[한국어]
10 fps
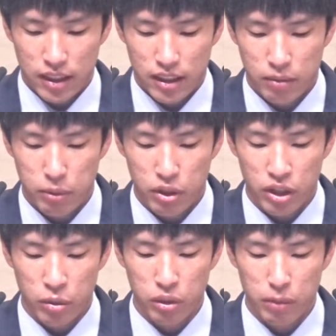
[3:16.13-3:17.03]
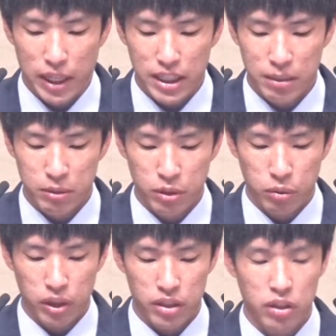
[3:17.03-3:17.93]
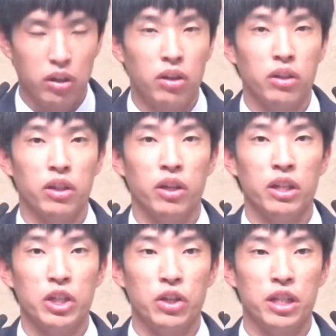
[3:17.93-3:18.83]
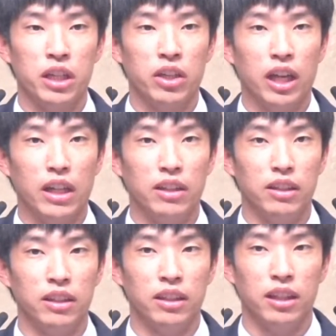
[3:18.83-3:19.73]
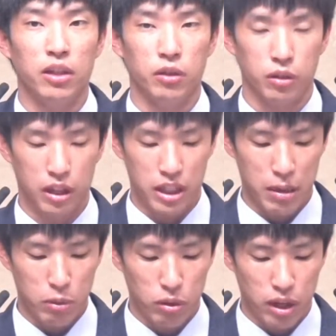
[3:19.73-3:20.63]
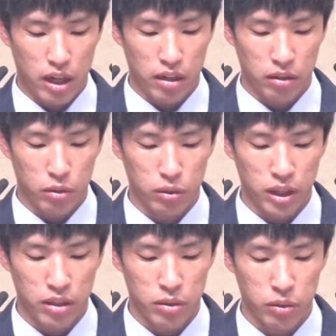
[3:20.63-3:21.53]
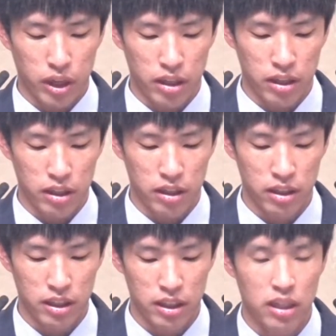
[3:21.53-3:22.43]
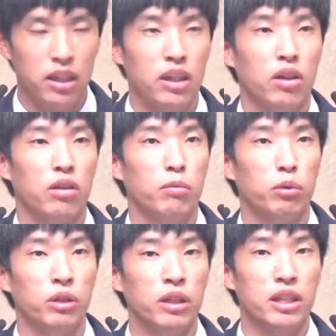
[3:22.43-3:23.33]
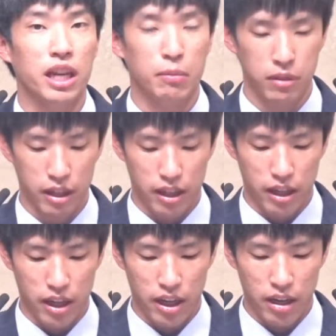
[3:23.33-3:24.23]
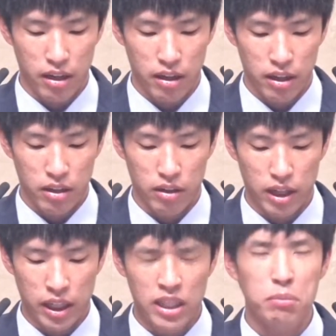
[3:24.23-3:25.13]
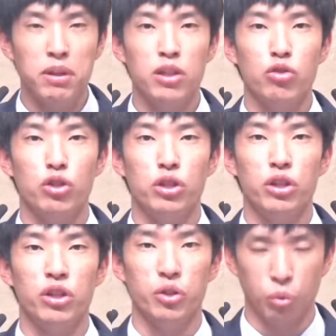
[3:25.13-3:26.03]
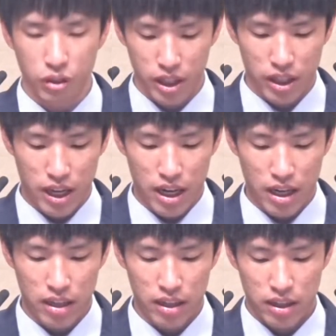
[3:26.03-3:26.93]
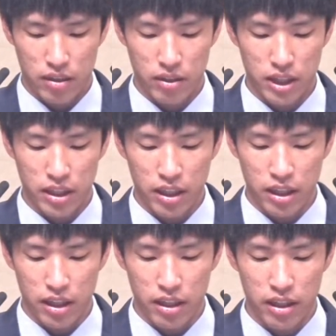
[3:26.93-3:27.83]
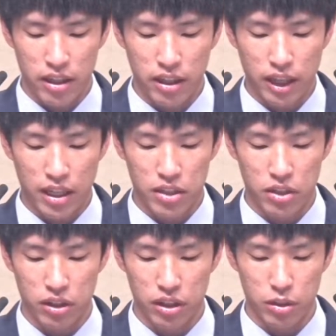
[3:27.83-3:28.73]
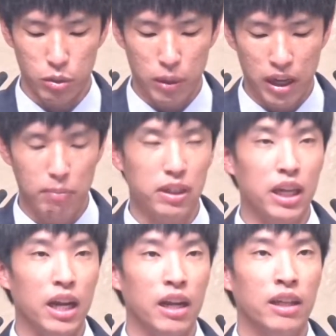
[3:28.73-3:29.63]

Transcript: 특별히 오늘 말씀을 통해서 이런 전쟁과 같은 어떤 참혹한 고난 속에 있는 모든 사람들에게 어, 하나님이 주시는 용기가 어, 생기기를 간절히 소망합니다.